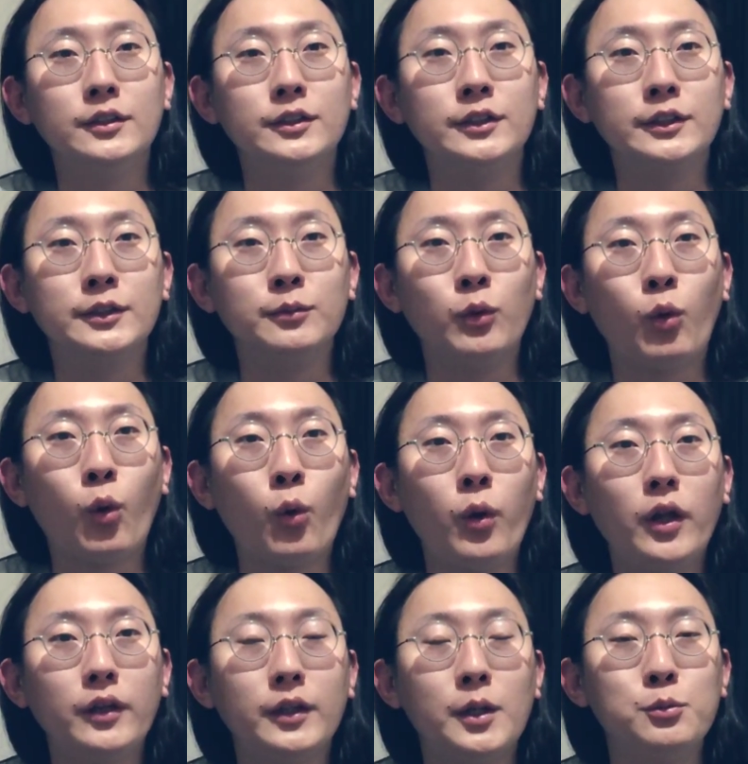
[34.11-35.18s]
지금
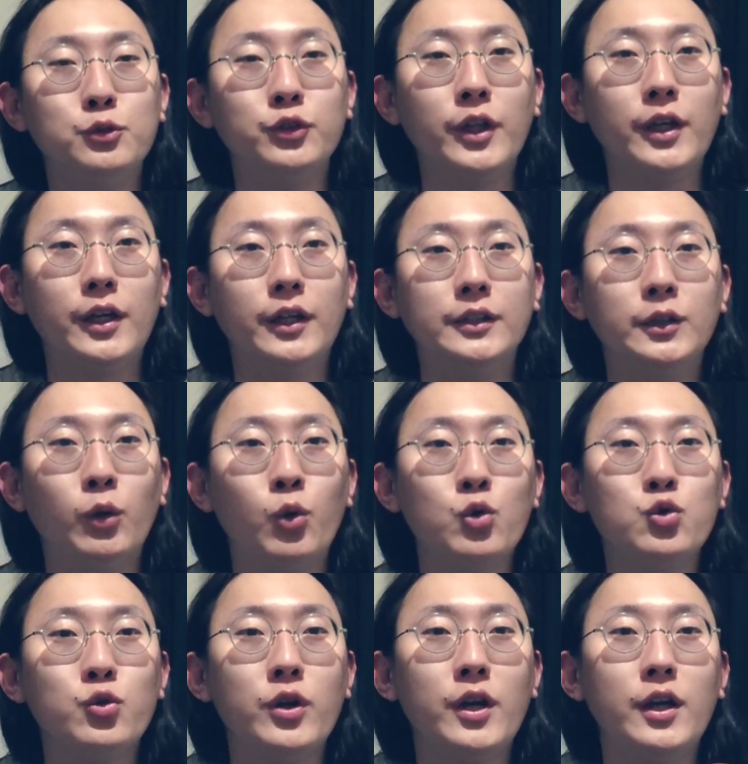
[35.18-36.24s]
코로나 때문에
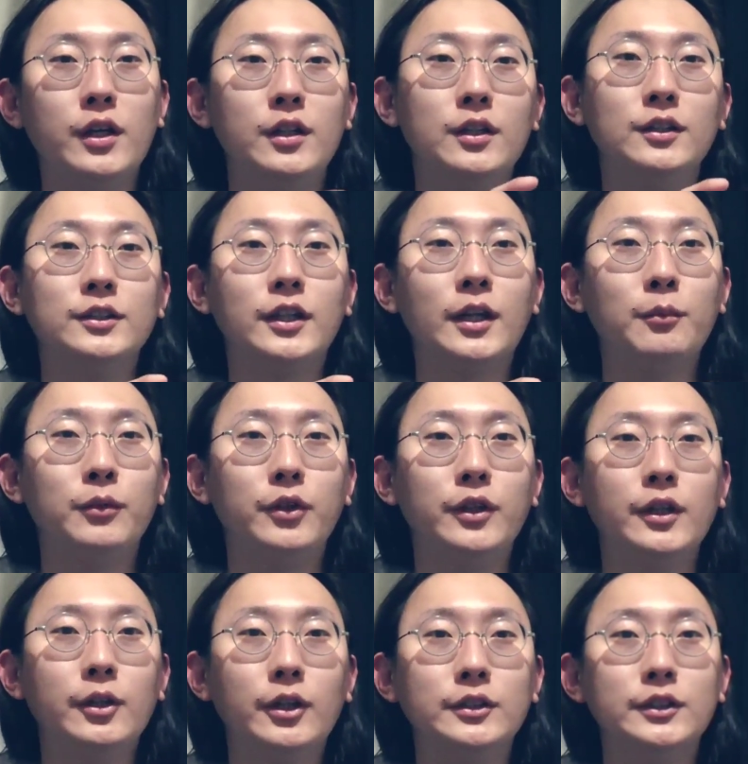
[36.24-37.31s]
호주에 있는
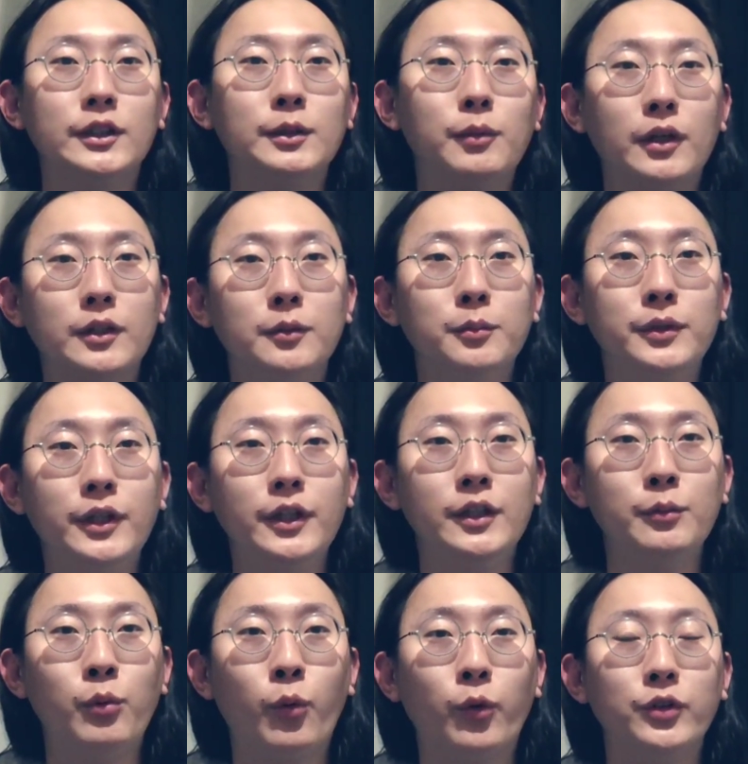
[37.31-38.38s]
사람들이 굉장히 많은 피해를
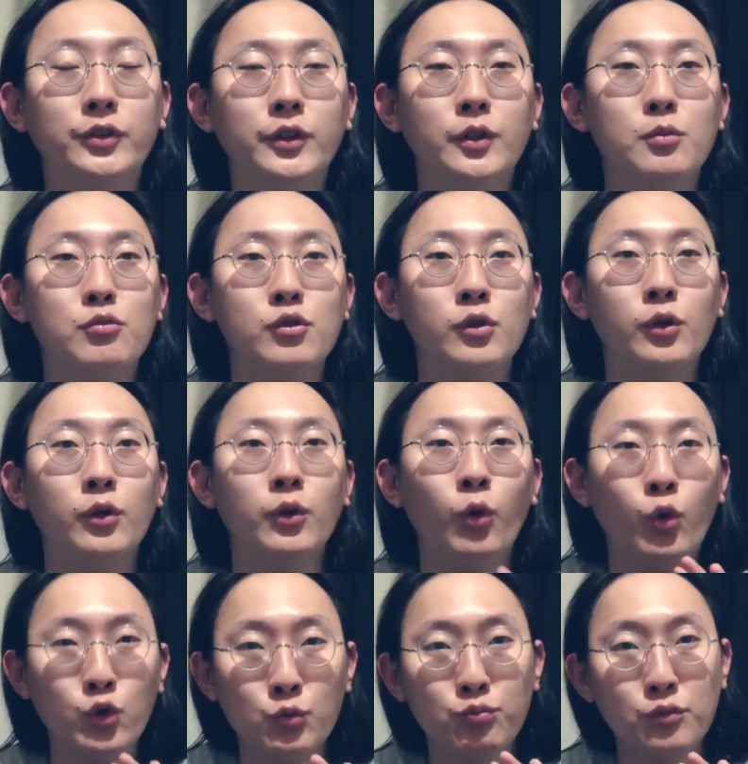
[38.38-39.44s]
보고 있어요. 물론
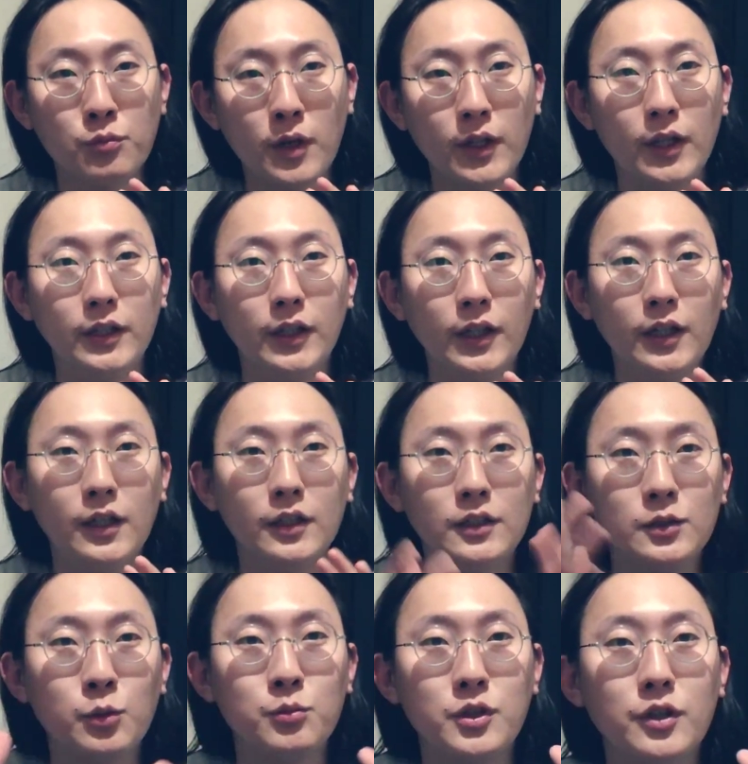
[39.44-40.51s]
호주뿐만 아니라
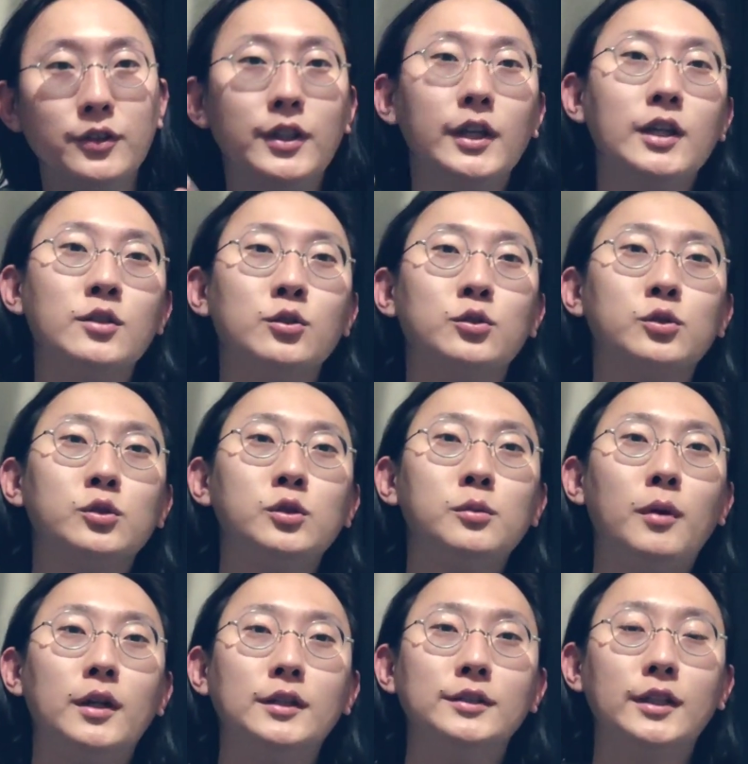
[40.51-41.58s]
좀 전 세계적으로
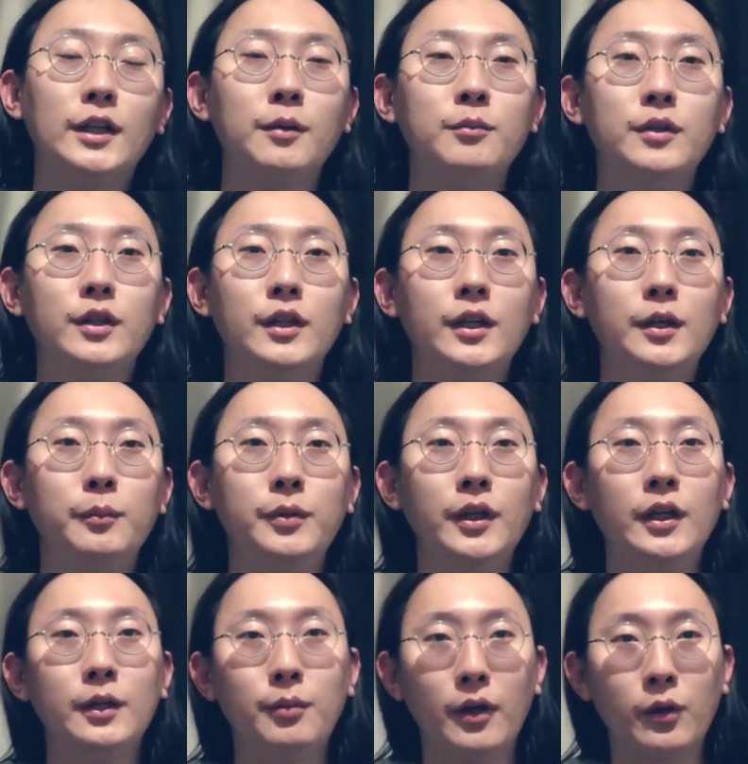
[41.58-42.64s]
많은 사람들이
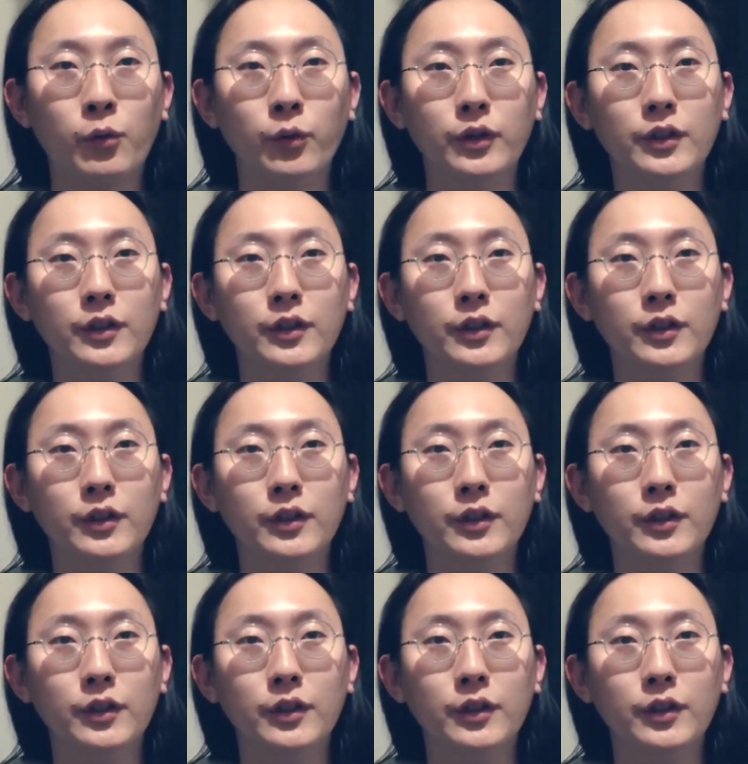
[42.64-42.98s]
피해를 받고